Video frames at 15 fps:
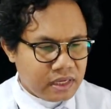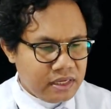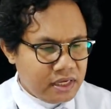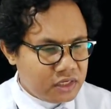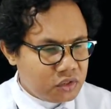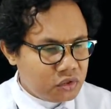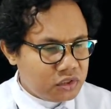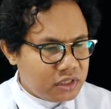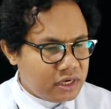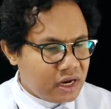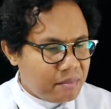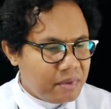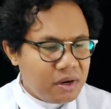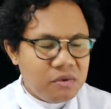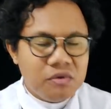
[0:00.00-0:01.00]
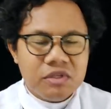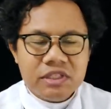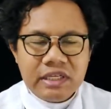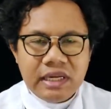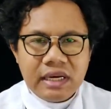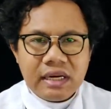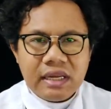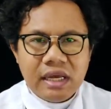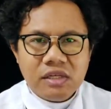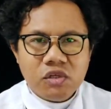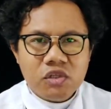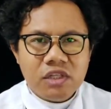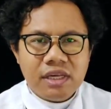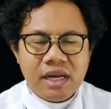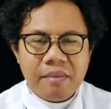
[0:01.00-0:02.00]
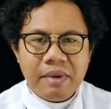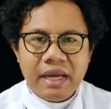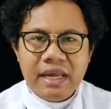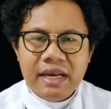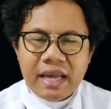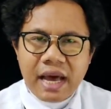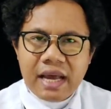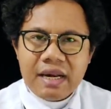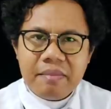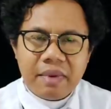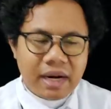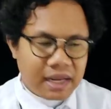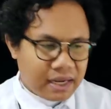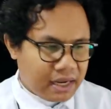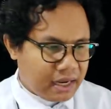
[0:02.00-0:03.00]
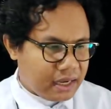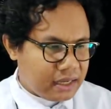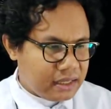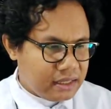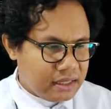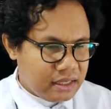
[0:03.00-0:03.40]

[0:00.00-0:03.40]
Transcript: Yesus tidak mengusir, Yesus tidak menghindari mereka.